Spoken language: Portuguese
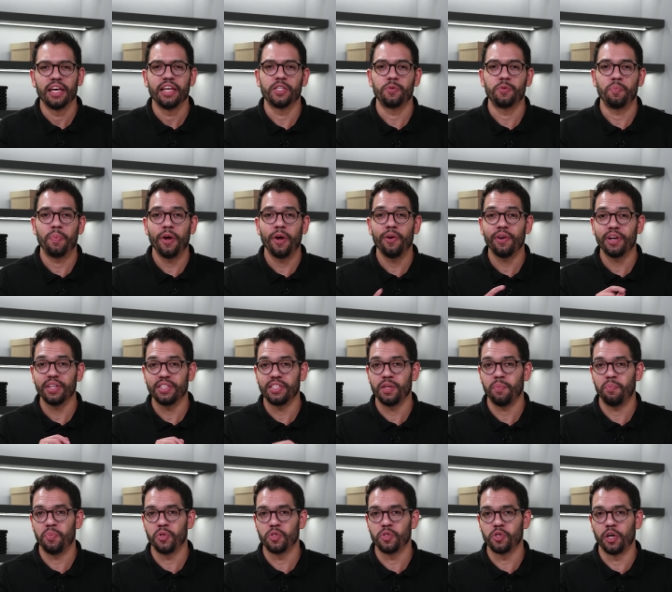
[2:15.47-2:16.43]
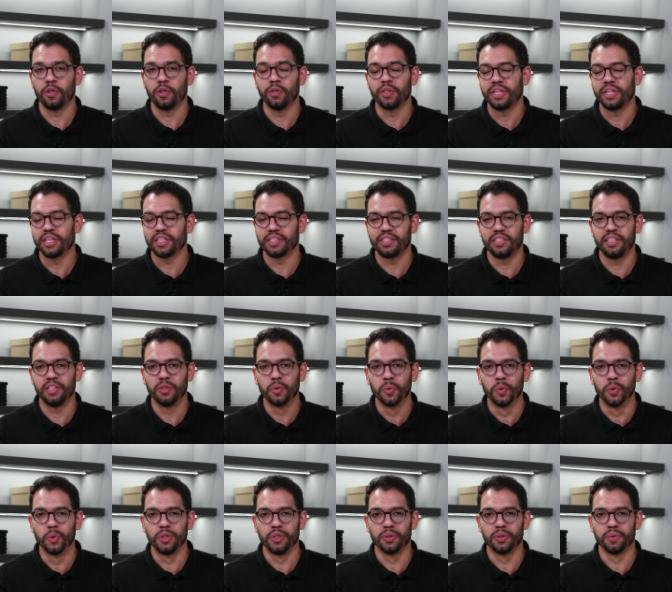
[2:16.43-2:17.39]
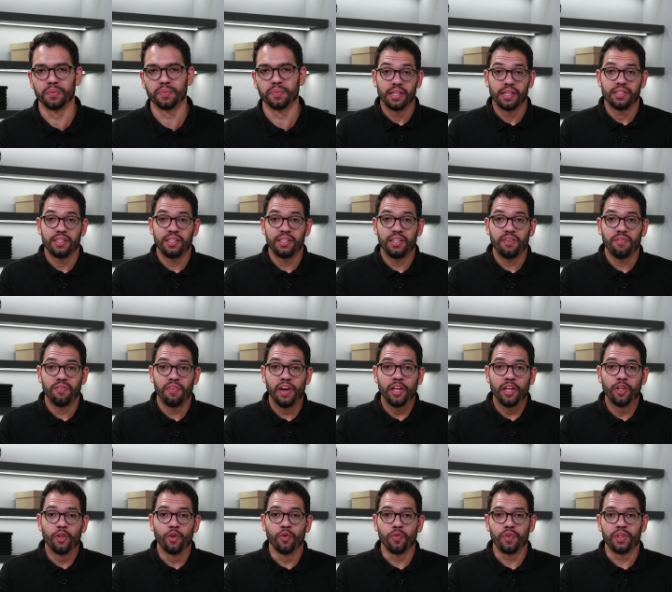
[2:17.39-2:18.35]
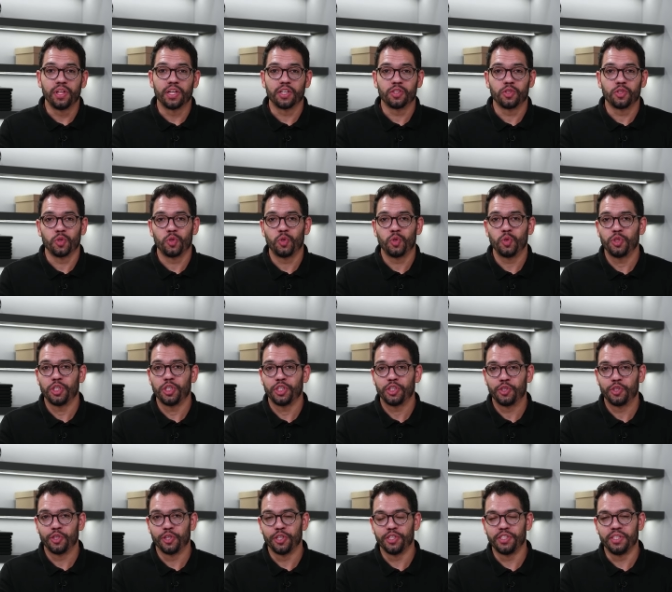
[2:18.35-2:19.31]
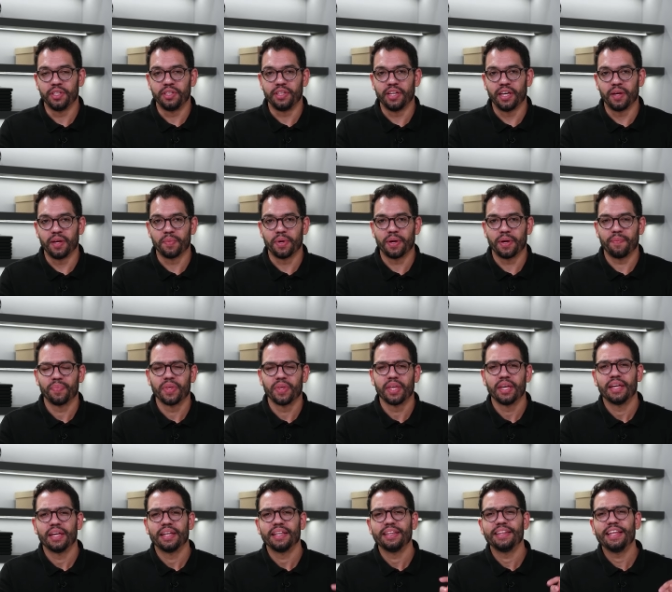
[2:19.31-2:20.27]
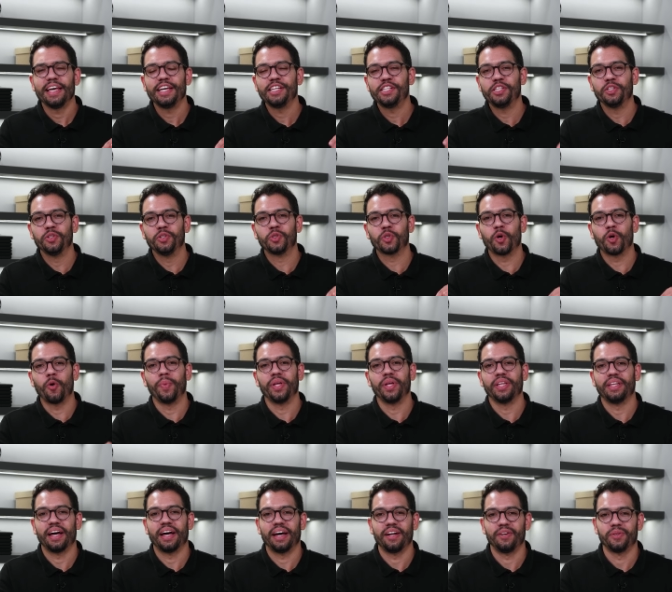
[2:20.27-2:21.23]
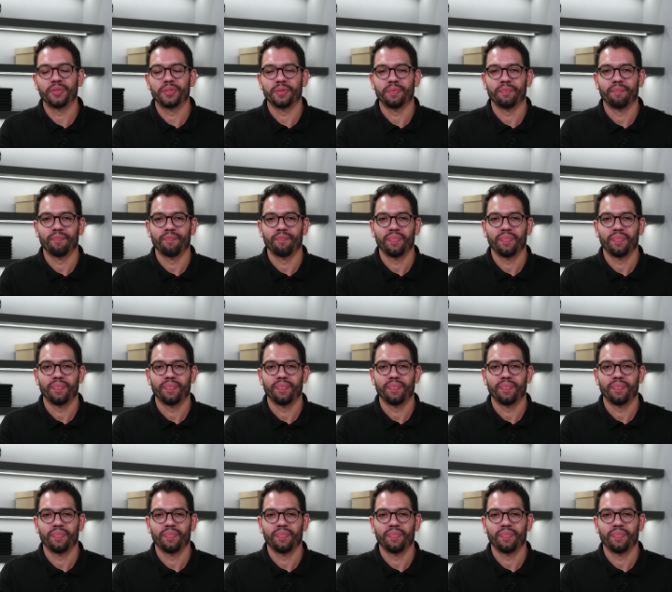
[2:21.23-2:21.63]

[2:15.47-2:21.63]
Espero que esse episódio tenha sido útil. Se tiver dúvidas ou sugestões de tema, deixe nos comentários.